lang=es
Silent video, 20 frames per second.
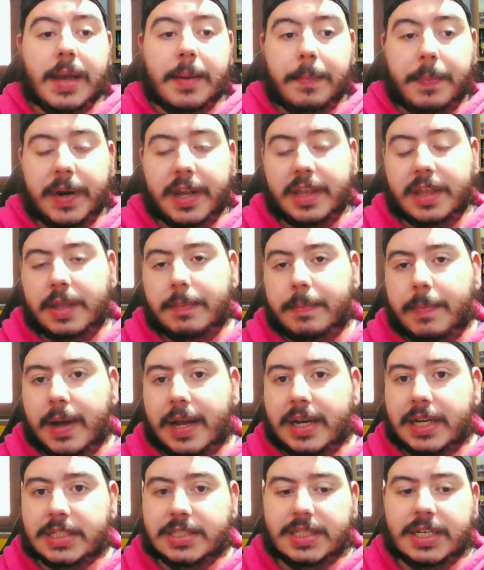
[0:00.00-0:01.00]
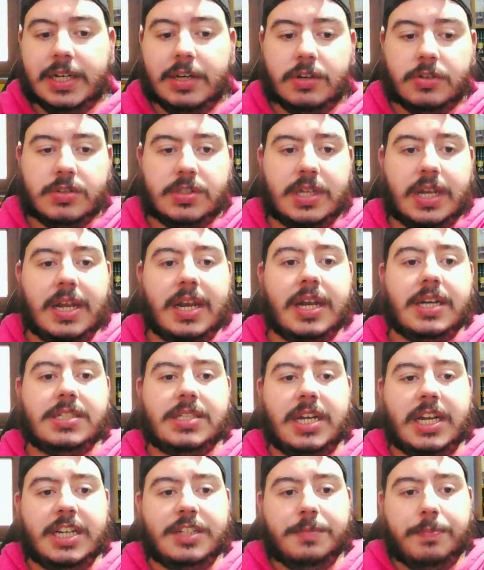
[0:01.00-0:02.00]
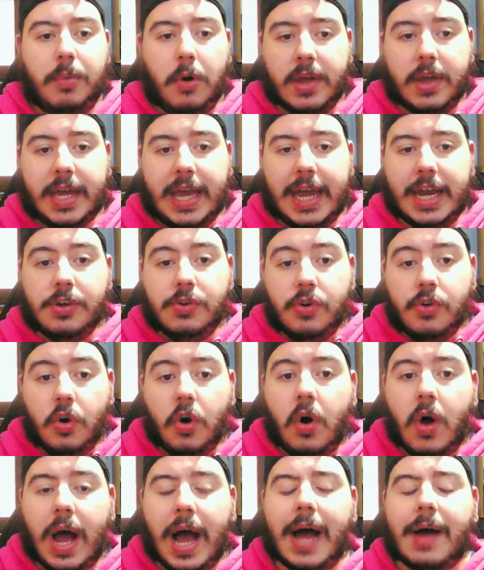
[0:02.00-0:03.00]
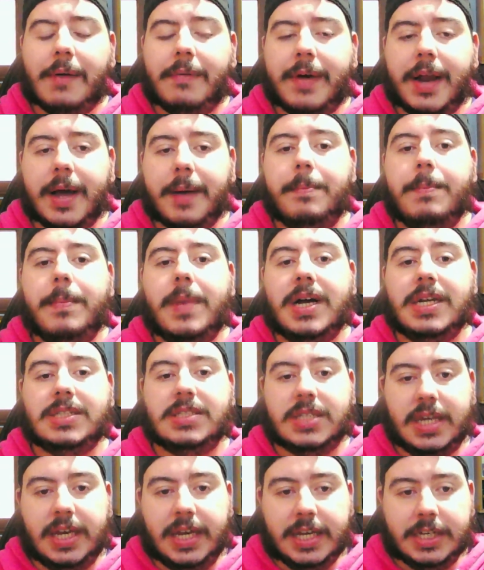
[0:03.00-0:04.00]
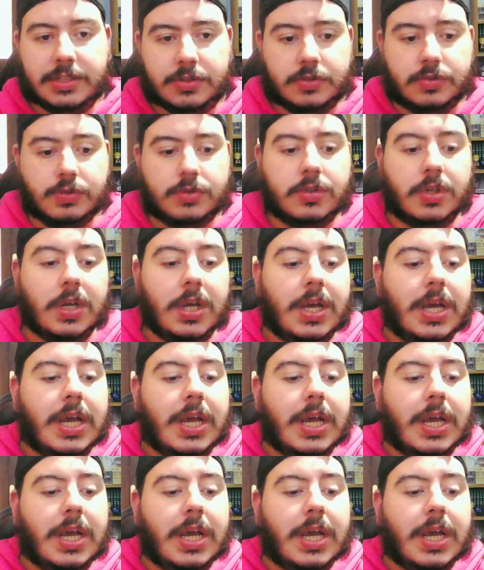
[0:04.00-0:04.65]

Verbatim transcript: principales en los trailers es porque no habrá más que esos.